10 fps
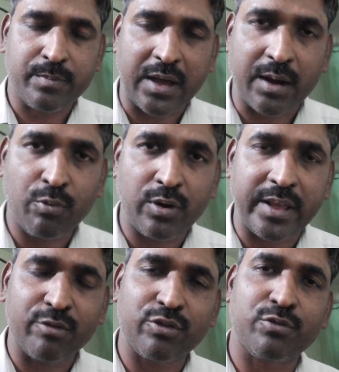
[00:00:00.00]
बारह बोल्ट
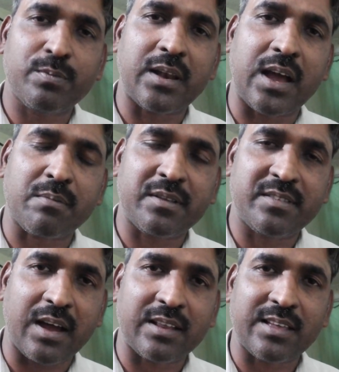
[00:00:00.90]
नहीं होते उसमें लाख में
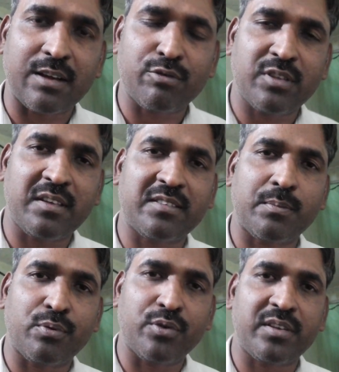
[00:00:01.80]
चार तार होते
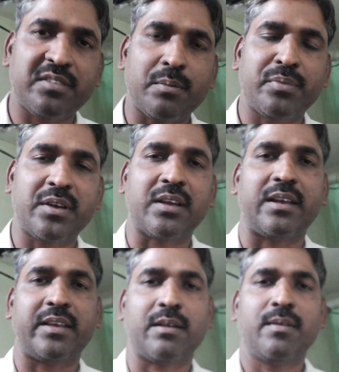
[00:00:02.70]
जैसे फॉरेस्ट चैम्पियन
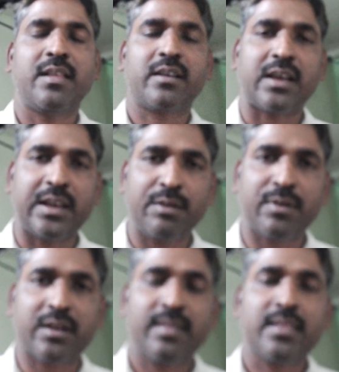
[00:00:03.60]
कलियर
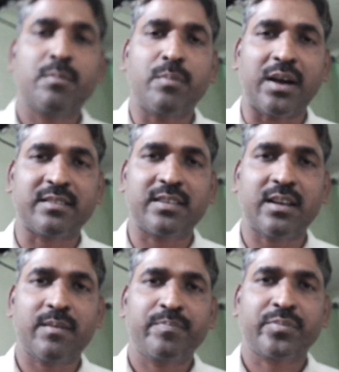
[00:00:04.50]
कैलीवर
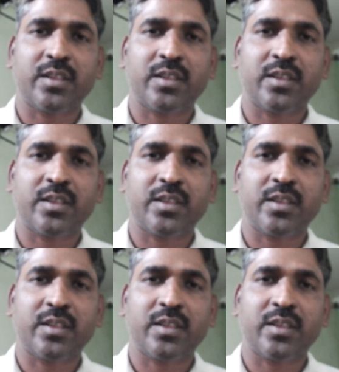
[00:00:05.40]
बाक्सर